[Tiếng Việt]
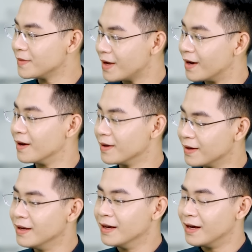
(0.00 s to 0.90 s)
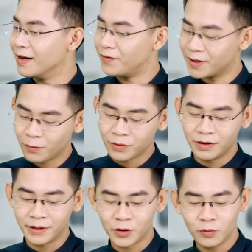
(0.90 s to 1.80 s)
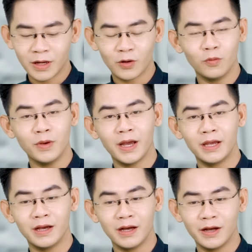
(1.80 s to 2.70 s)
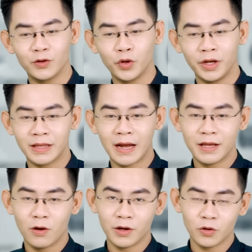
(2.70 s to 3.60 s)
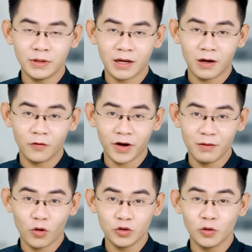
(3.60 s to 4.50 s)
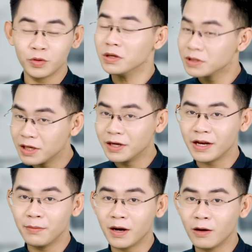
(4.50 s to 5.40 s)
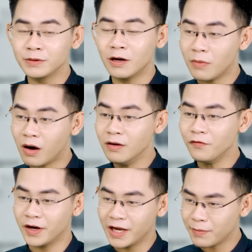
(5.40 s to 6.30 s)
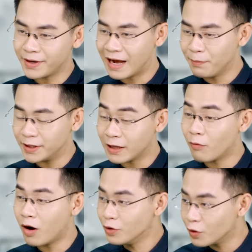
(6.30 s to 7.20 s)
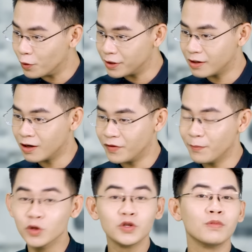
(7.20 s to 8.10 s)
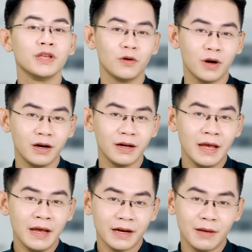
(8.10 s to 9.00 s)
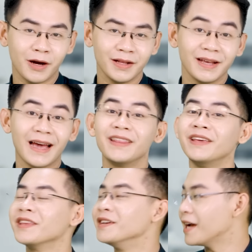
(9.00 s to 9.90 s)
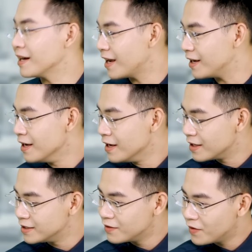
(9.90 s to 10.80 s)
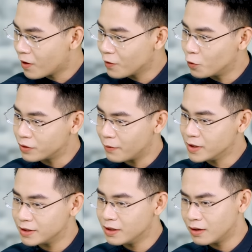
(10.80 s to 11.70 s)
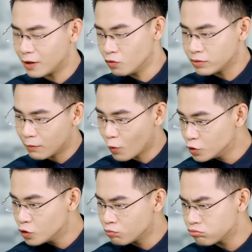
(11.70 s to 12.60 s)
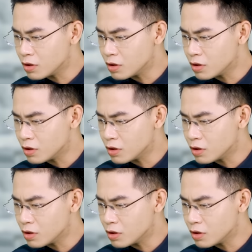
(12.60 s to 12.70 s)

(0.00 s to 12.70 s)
Dạ. Và thông thường thì chúng ta cũng hay uh, truyền tai nhau là chúng ta cần phải bổ sung chất xơ để mà không táo bón, và khi mà đã bị táo bón rồi thì cần phải bổ sung nhiều hơn để mà có thể cải thiện tình trạng này. Thì xin phép hỏi cụ thể bác sĩ Hương là chúng ta bổ sung